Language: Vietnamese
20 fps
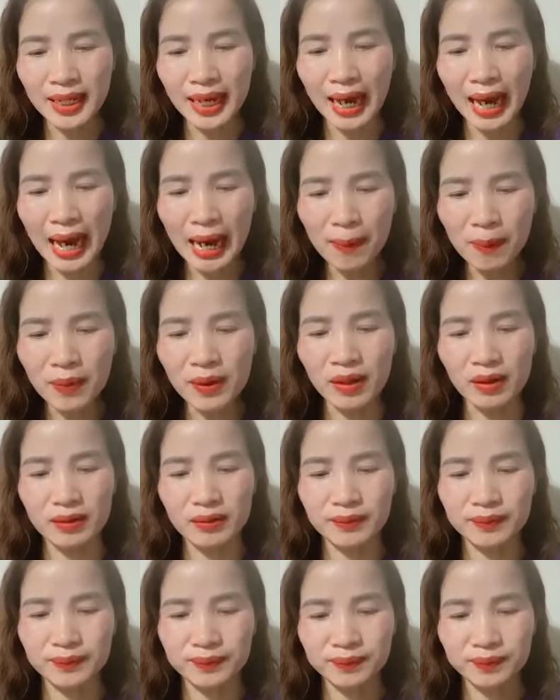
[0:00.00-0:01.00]
bị áp
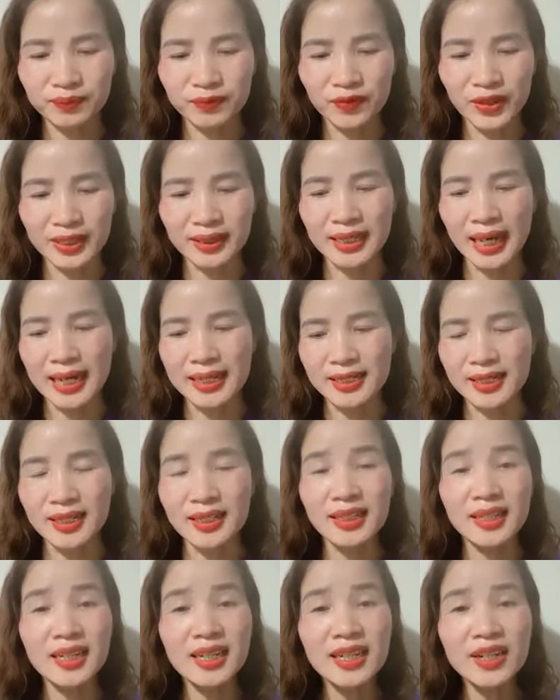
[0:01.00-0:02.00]
lực về tài
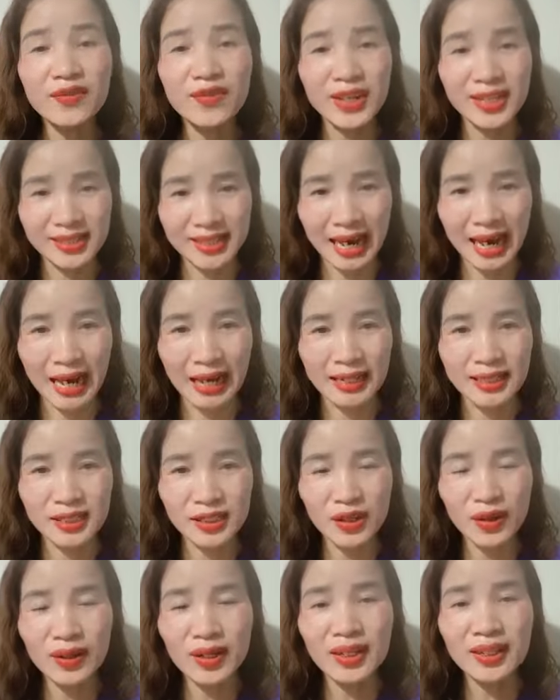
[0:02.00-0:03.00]
chính khi về
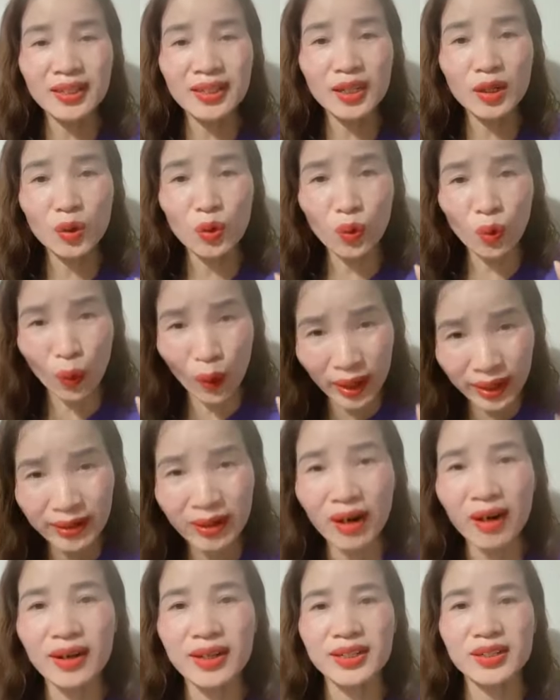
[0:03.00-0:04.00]
già, cho đến khi
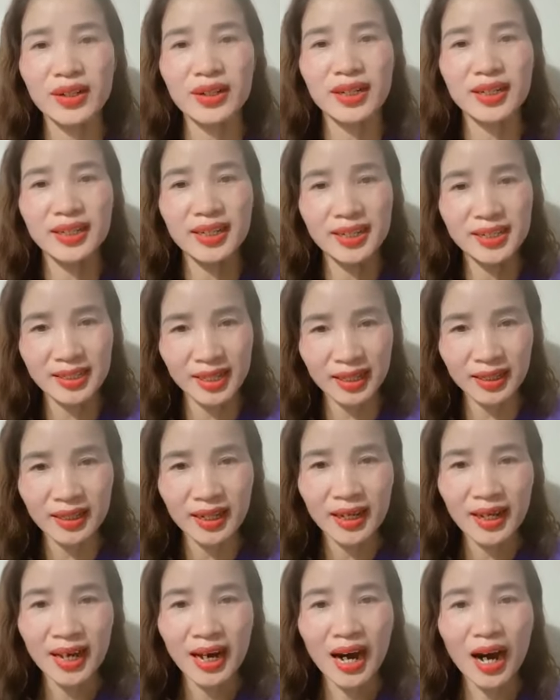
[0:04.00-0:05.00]
cuối đời, cho đến khi
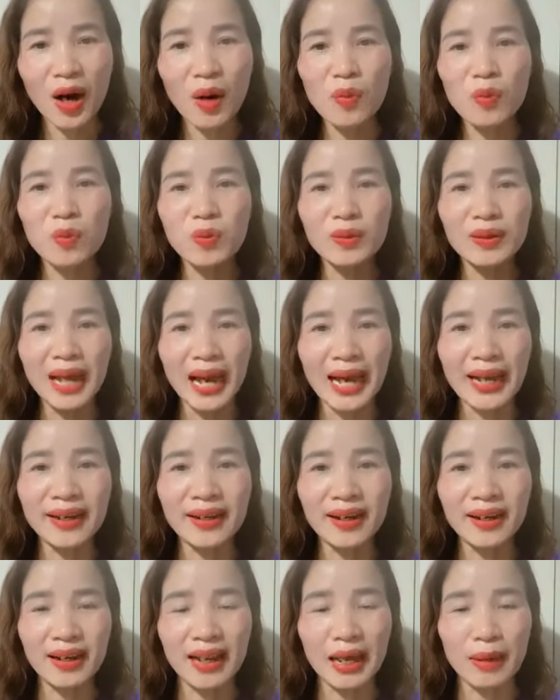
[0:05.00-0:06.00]
chết, ông
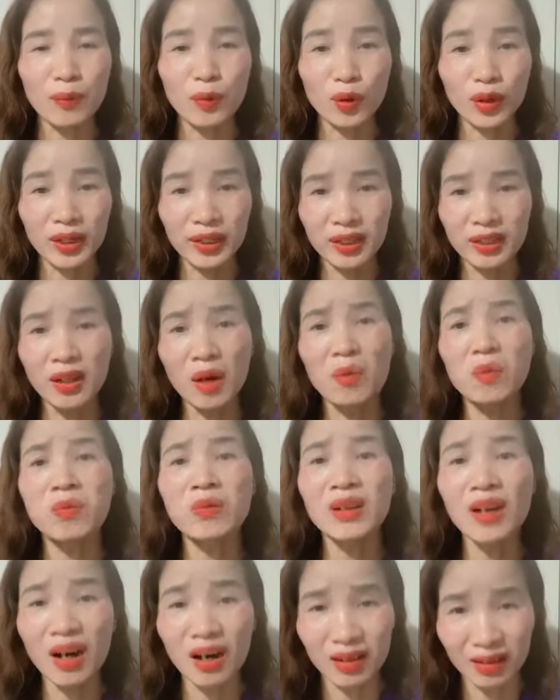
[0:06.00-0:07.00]
đã để lại một cái
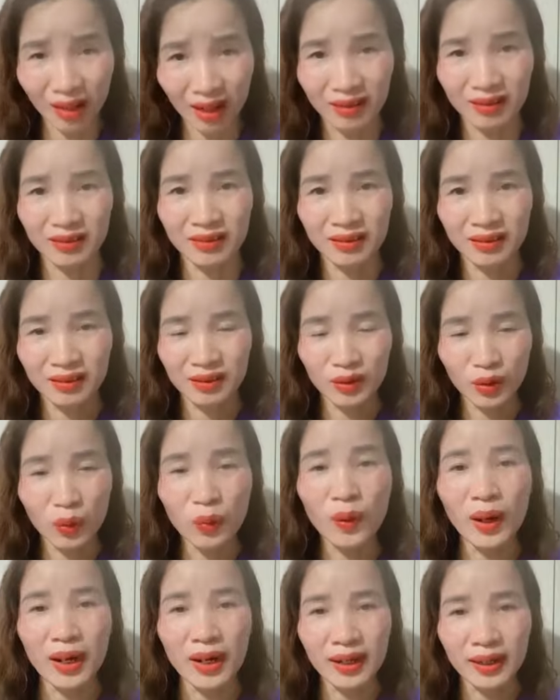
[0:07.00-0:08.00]
đống nợ nần,
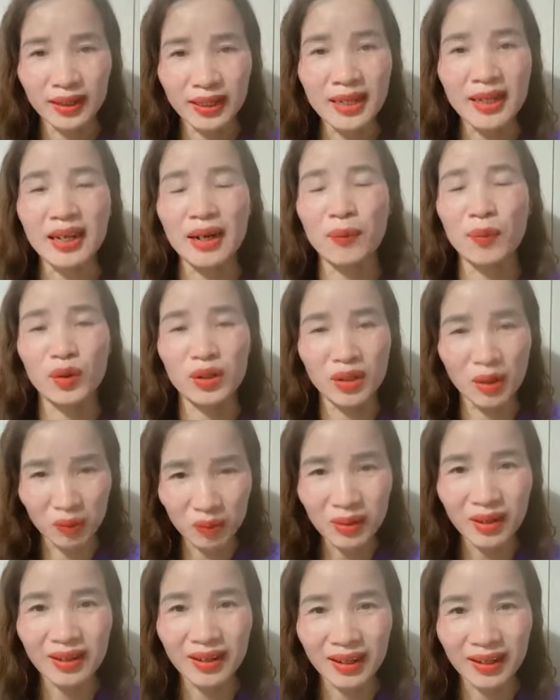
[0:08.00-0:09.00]
đúng không ạ? Để lại một
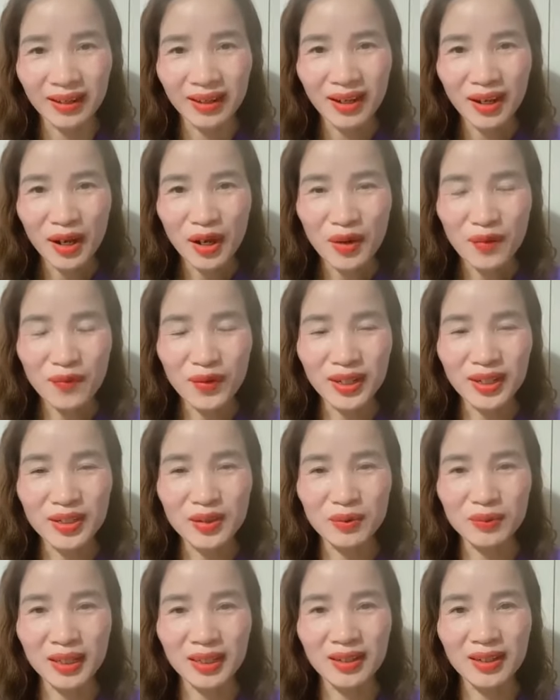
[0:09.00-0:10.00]
đống nợ nần. Vậy
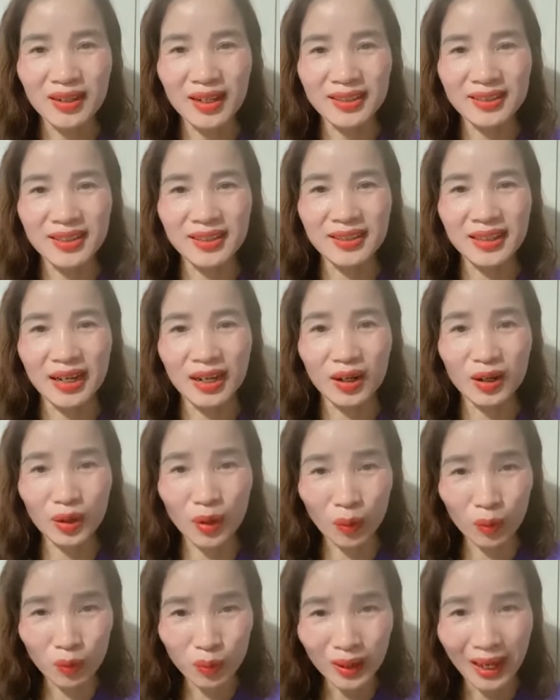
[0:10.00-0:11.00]
thì chúng ta thấy là gì nhỉ?
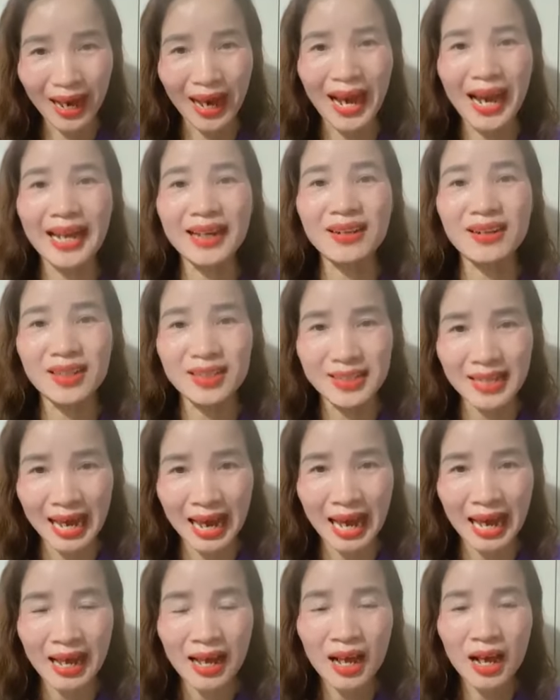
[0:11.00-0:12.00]
Cũng là hai người
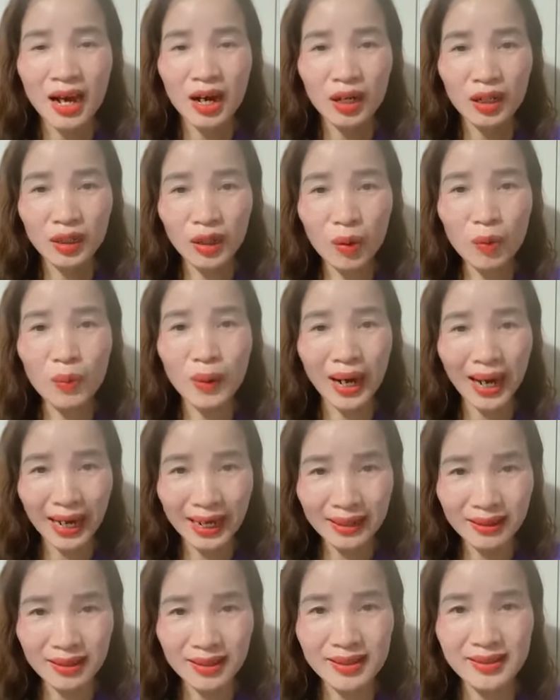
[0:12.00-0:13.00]
cha, cùng
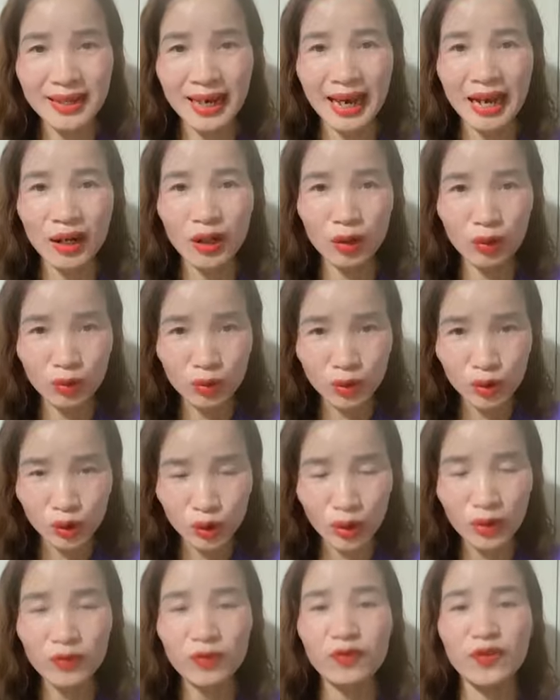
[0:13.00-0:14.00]
hai người cha cùng
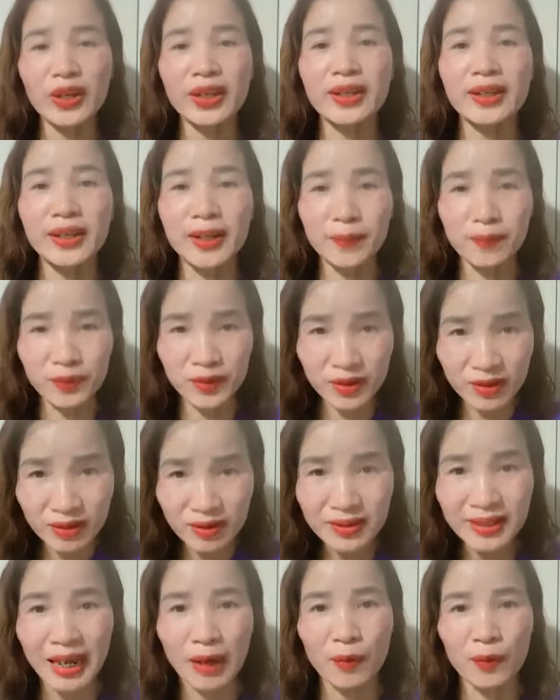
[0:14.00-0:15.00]
xuất phát điểm
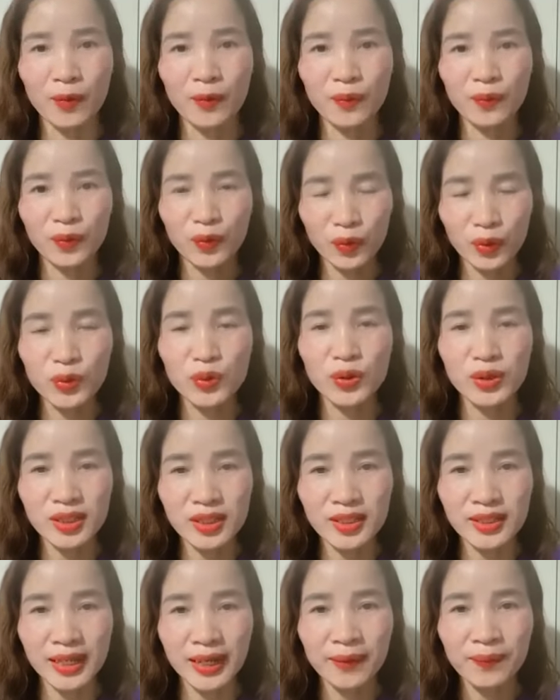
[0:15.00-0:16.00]
như nhau, quý chú
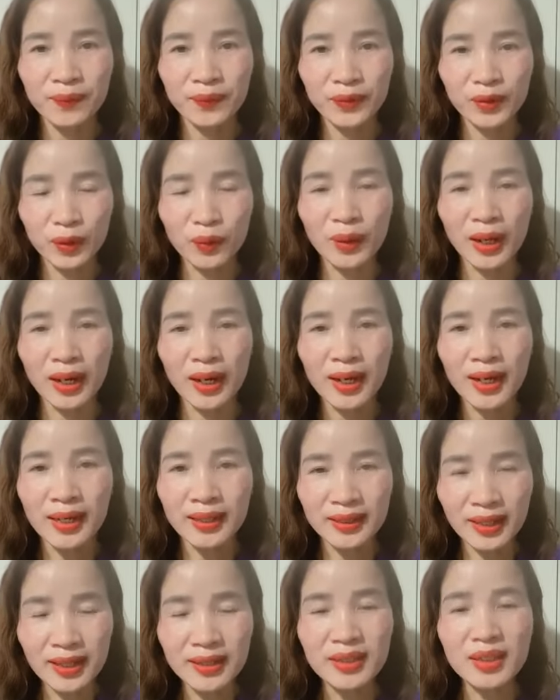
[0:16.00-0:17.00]
anh chị nhé, đúng không ạ?
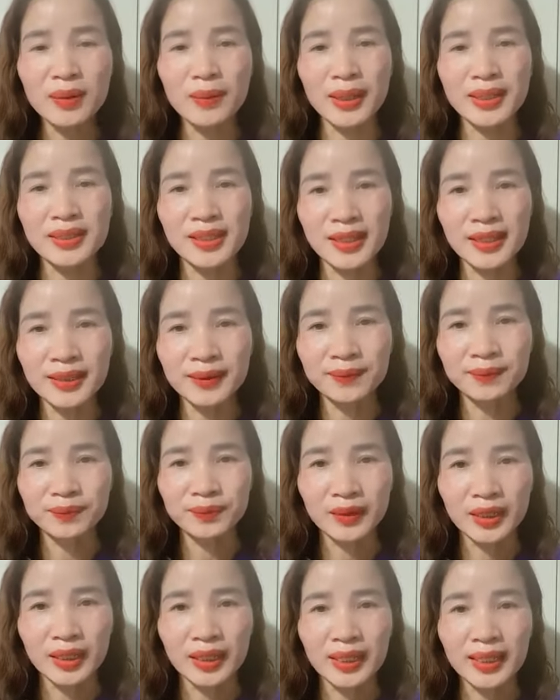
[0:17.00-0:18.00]
Thế nhưng mà gì?
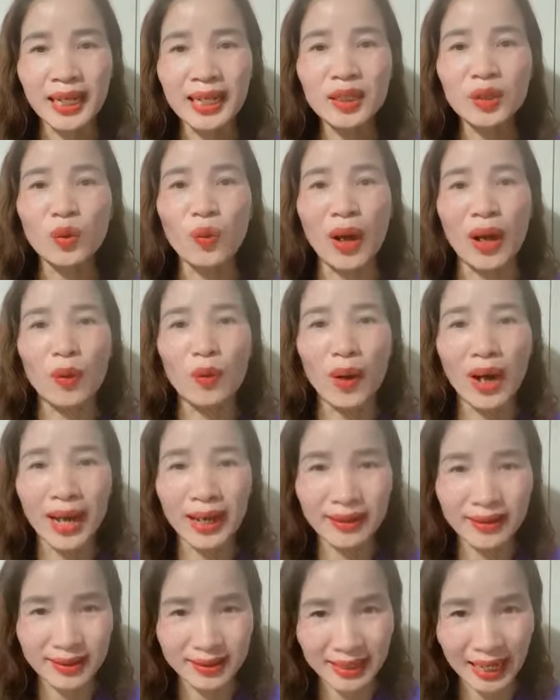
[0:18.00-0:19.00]
Kết quả của
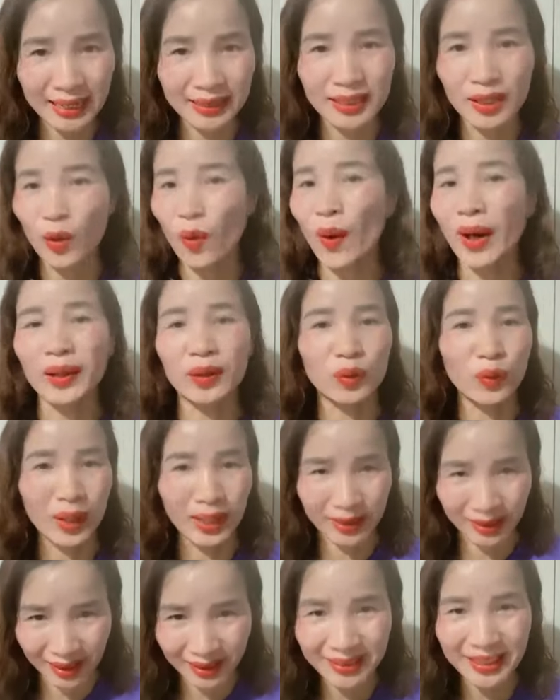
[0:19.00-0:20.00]
hai người cha thì hoàn
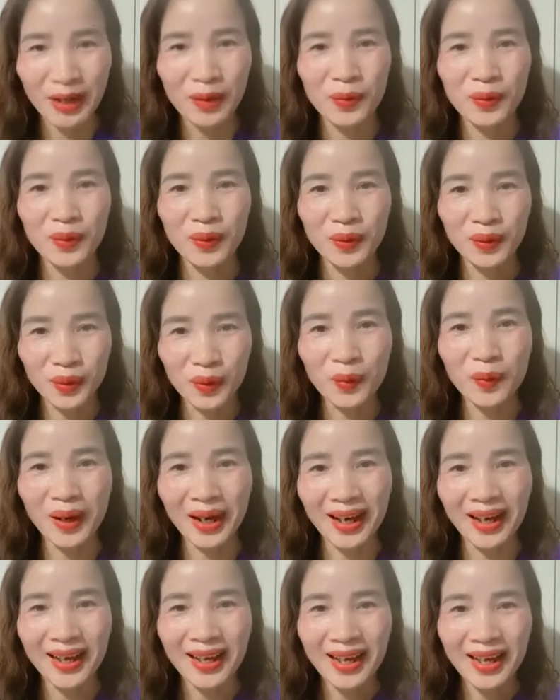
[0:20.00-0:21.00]
toàn khác nhau,
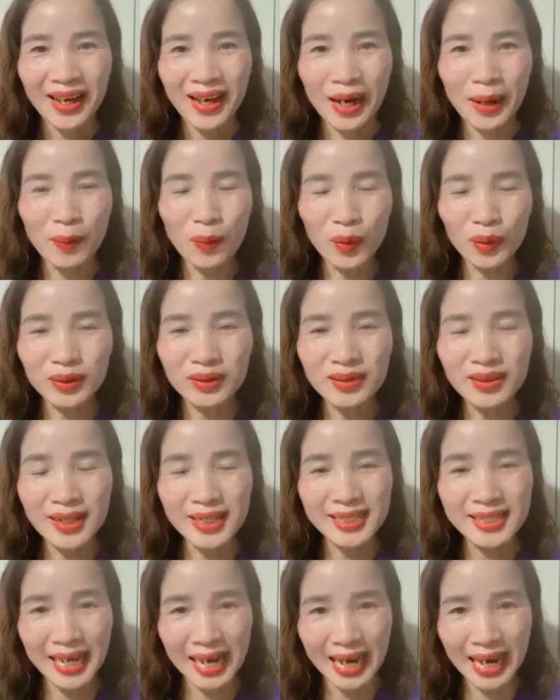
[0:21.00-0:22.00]
đúng không ạ? À, một
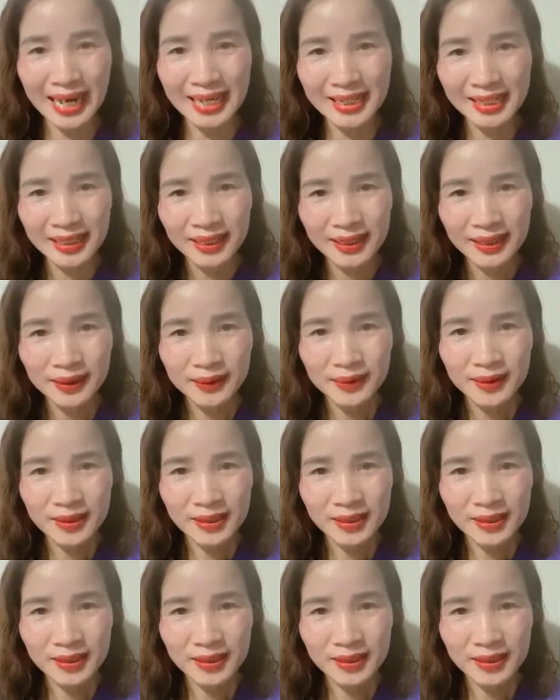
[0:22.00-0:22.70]
người cha